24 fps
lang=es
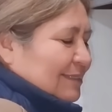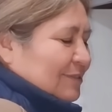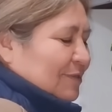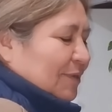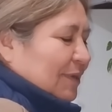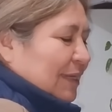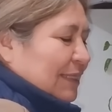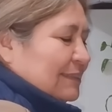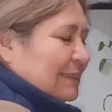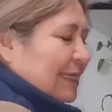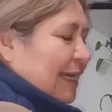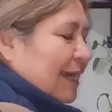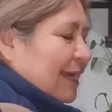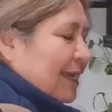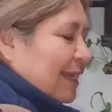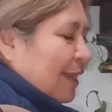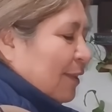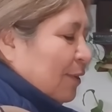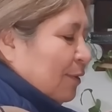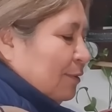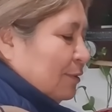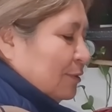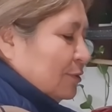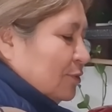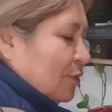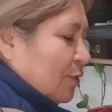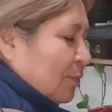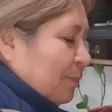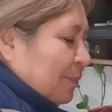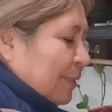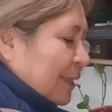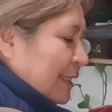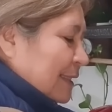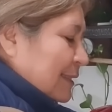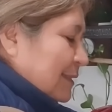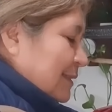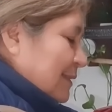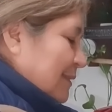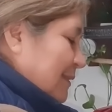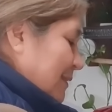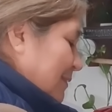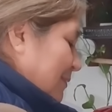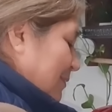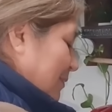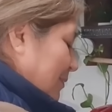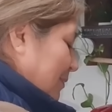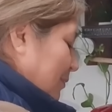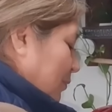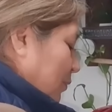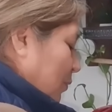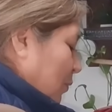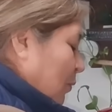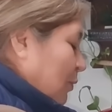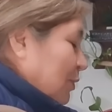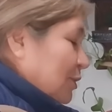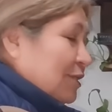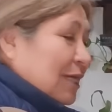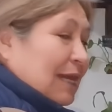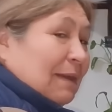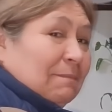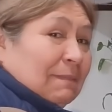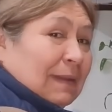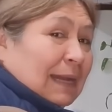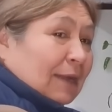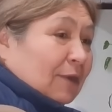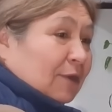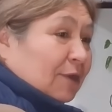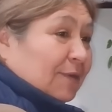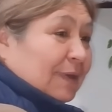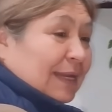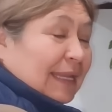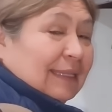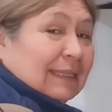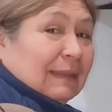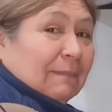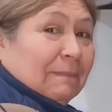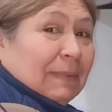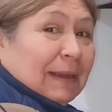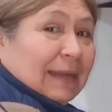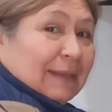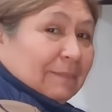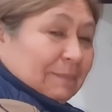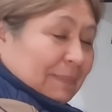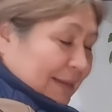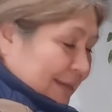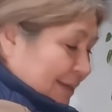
son exagerados los hombres. Un chamaco de parir